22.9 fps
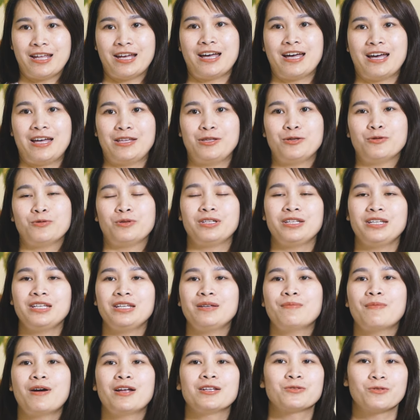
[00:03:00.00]
นนะคะอยู่
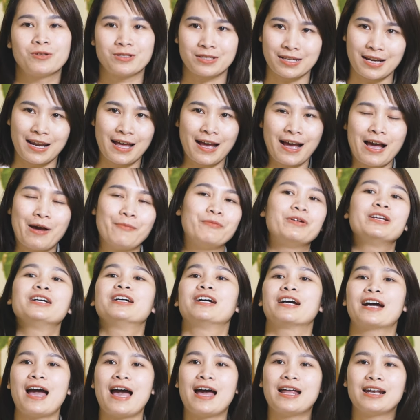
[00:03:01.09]
ที่บ้านสวนสารคามห
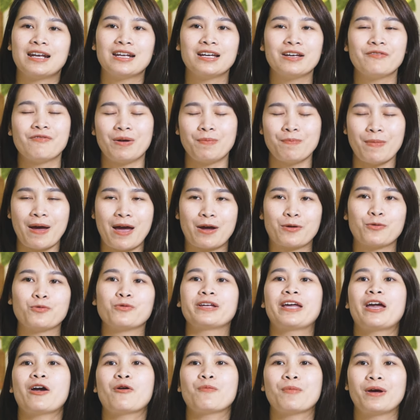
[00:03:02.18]
นึ่งค่ะเลยวัดป่ากู
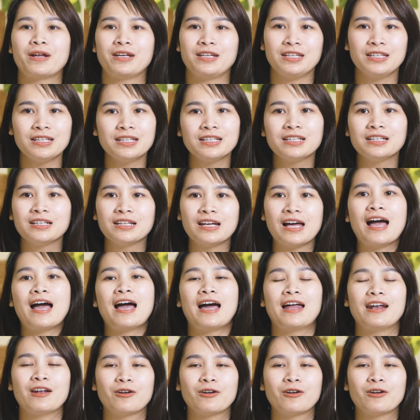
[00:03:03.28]
แก้วมานิดนึงนะคะ